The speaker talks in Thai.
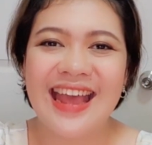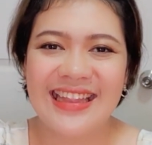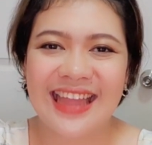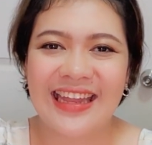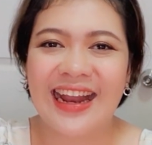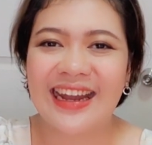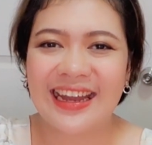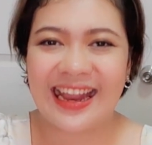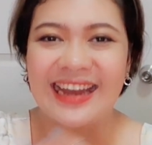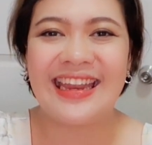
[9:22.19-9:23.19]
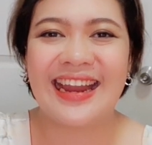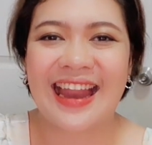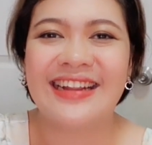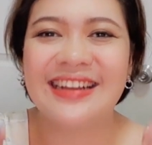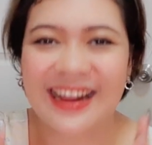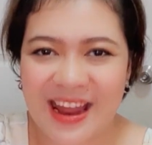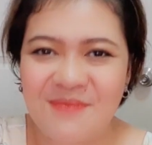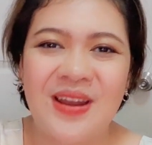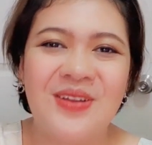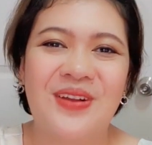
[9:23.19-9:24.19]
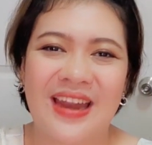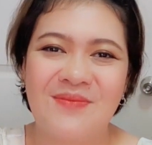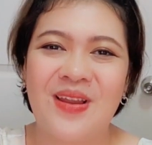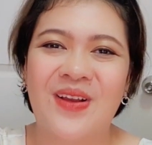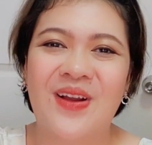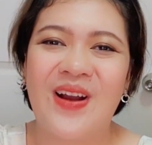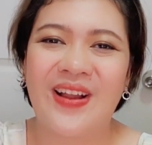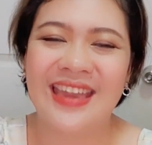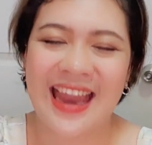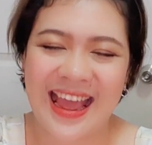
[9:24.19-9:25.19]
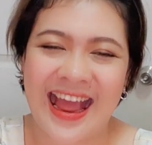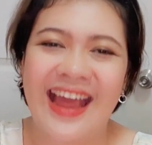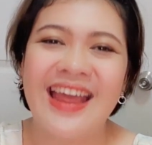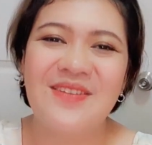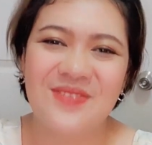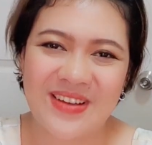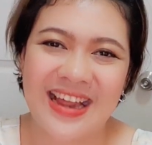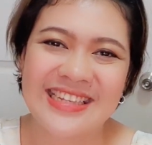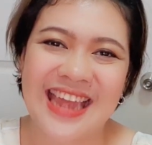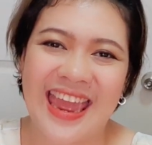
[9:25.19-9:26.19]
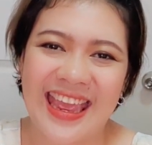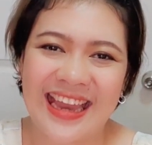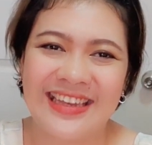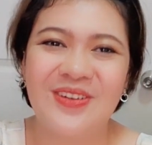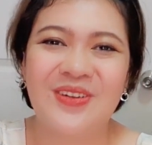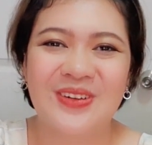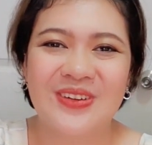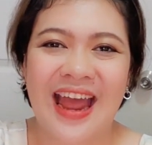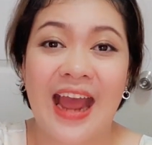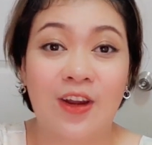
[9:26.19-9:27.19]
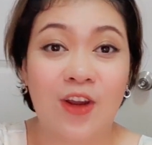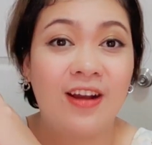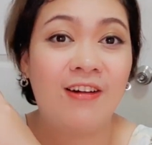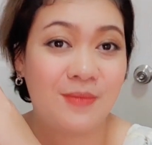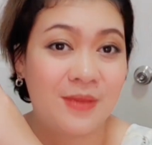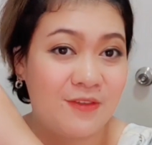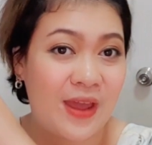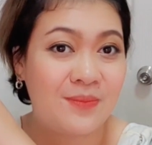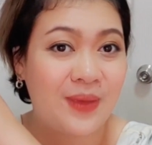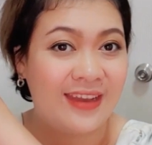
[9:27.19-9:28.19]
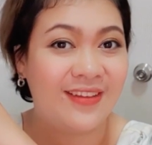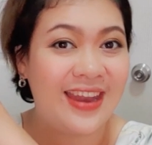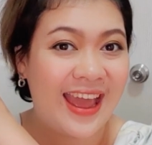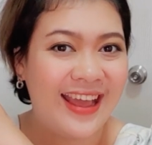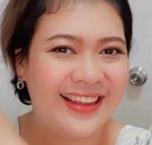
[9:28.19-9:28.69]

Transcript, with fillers: แต่ทั้งทางนี้ทางนั้นคือกลับมาดูคลิปแล้วก็นี่แหละค่ะเป็นกำลังใจให้กันทุกทุกทางเนาะอ๋อมีแฟนเพจด้วยนะ